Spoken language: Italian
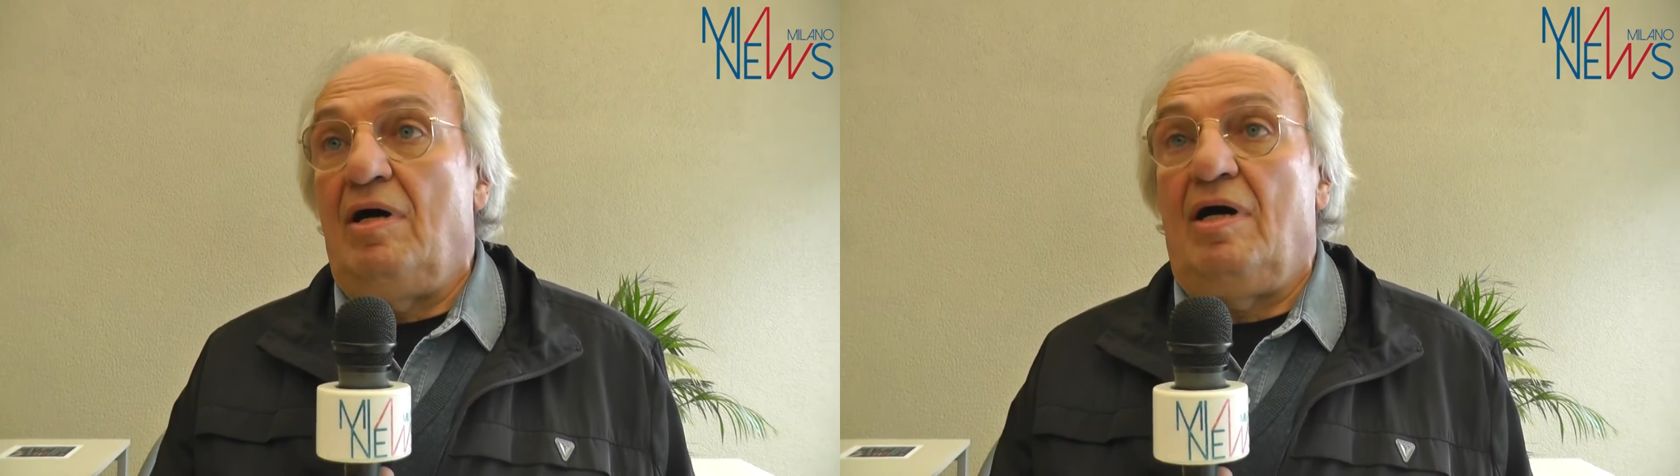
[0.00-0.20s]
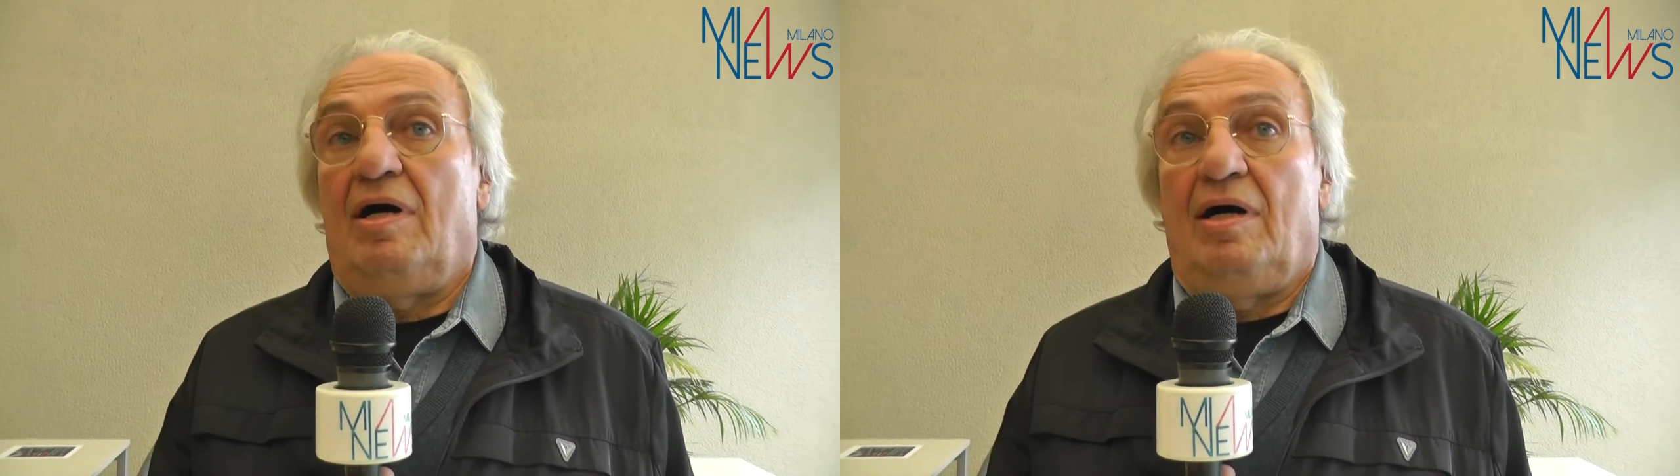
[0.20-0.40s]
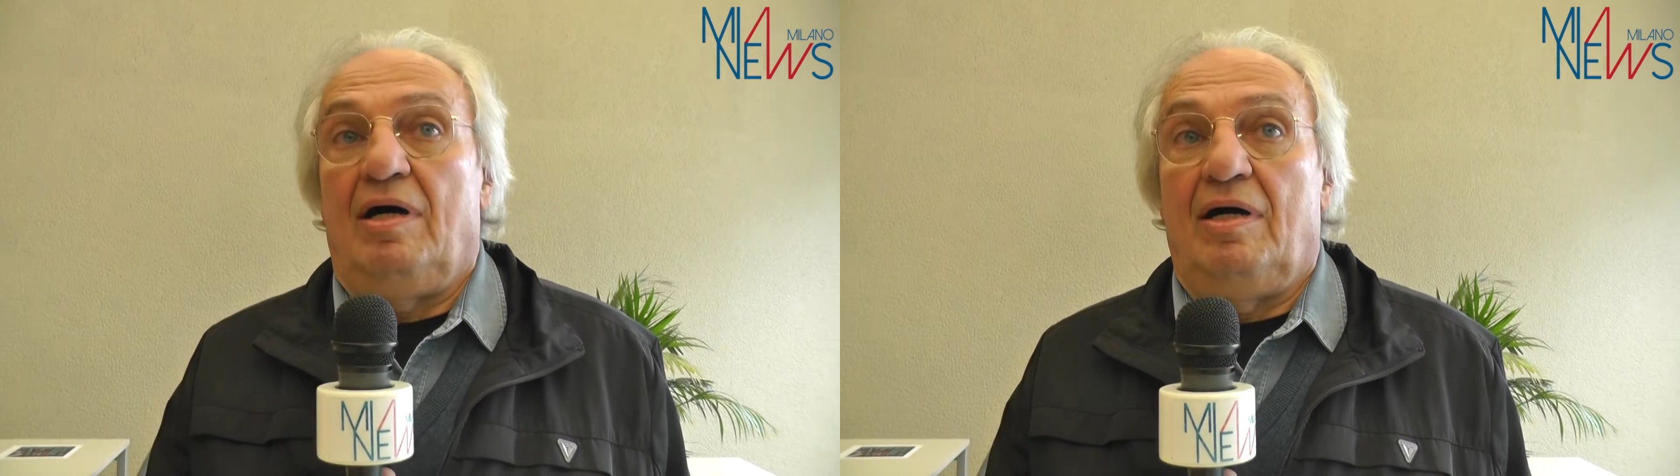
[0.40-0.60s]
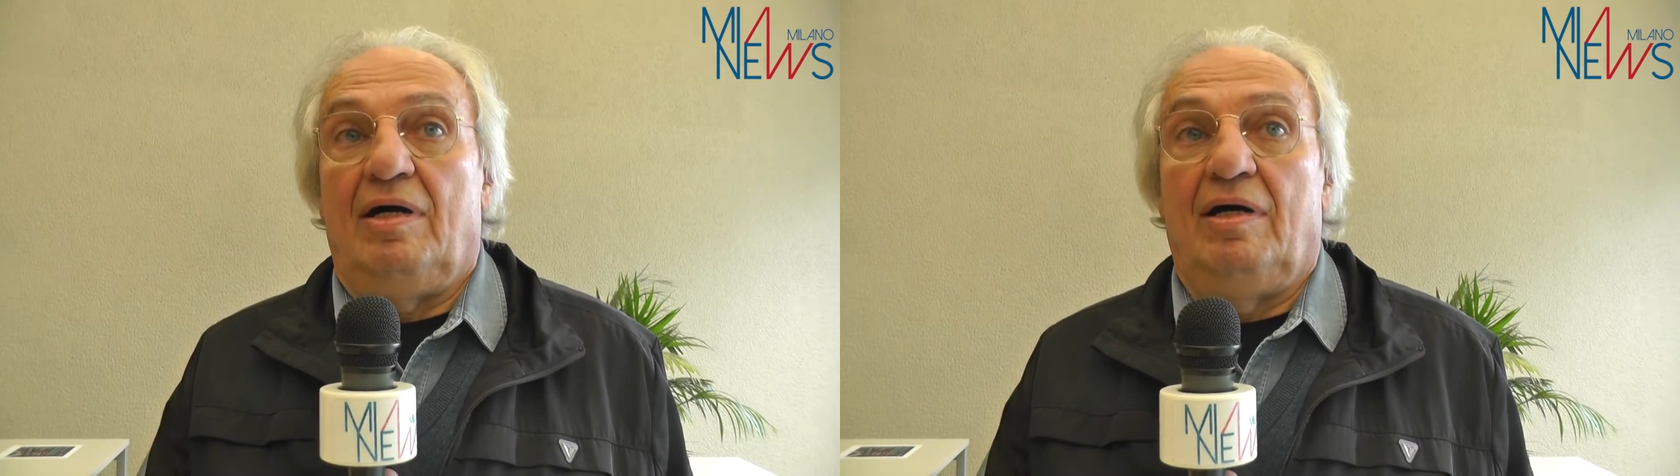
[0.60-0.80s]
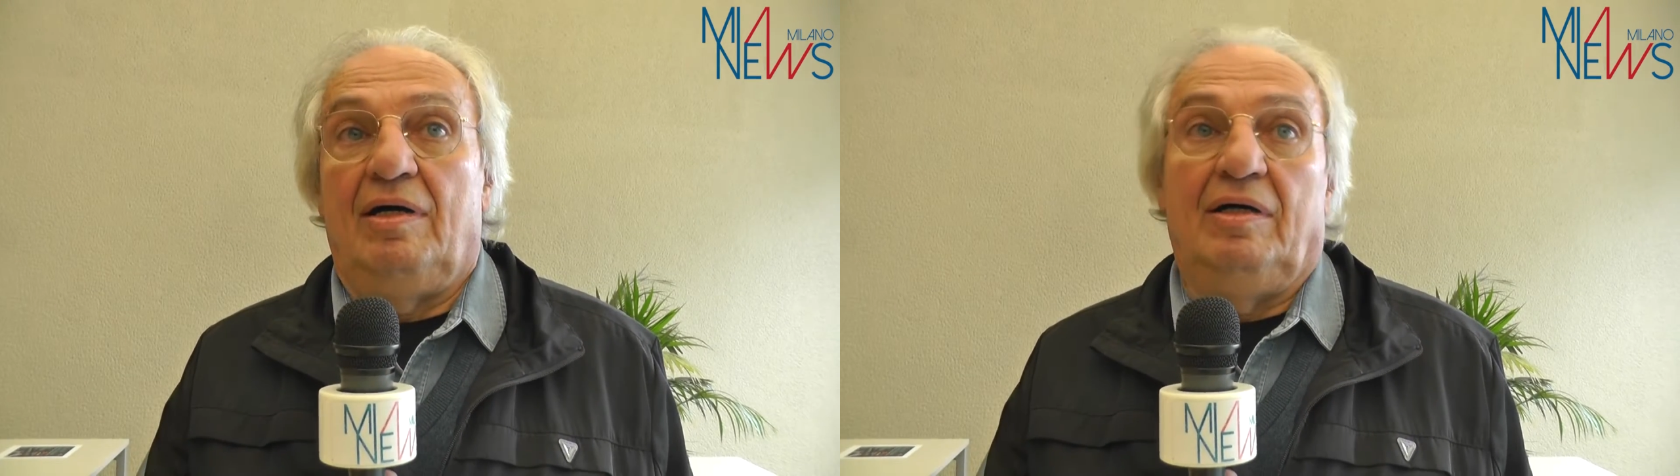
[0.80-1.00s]

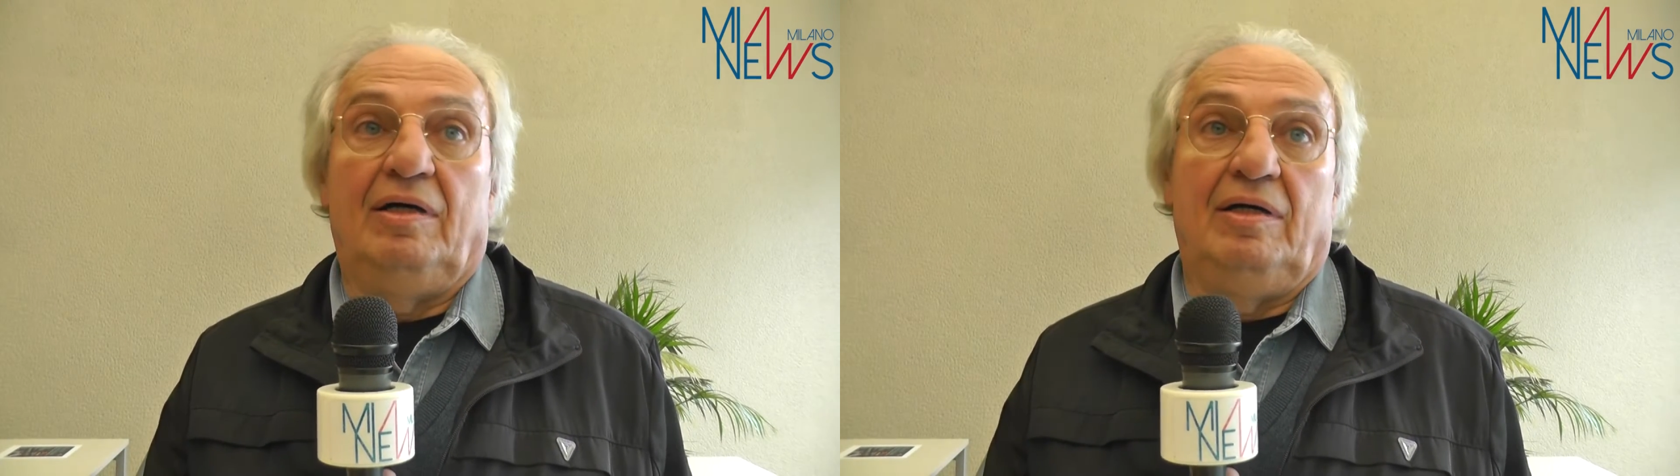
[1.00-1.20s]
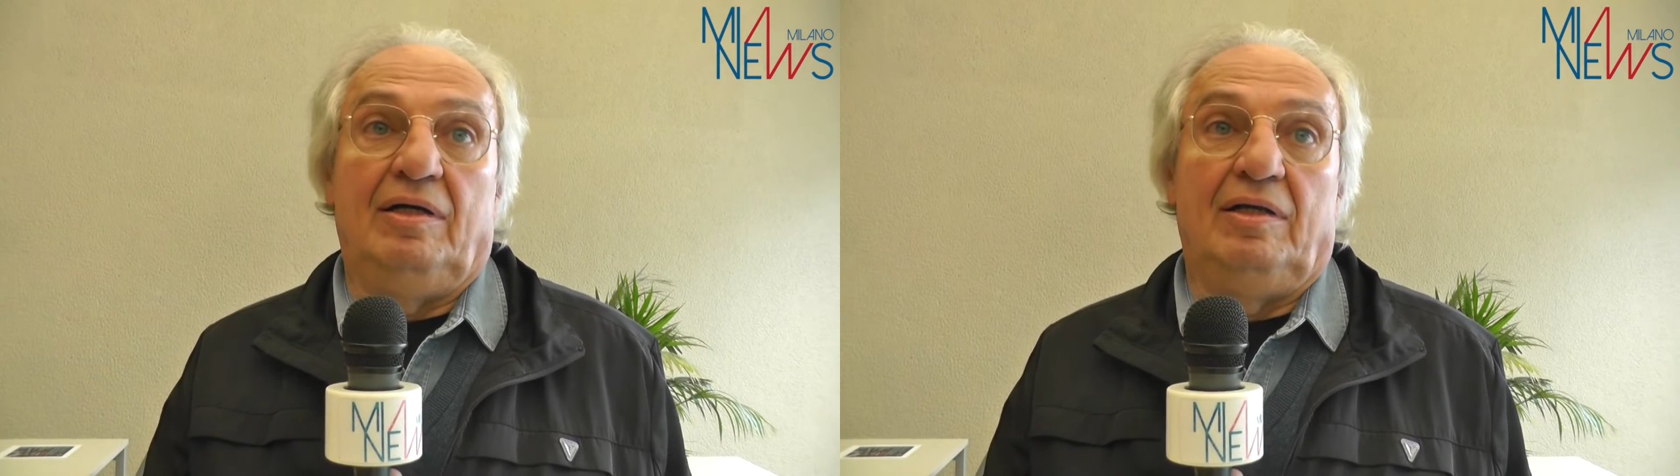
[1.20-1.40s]
a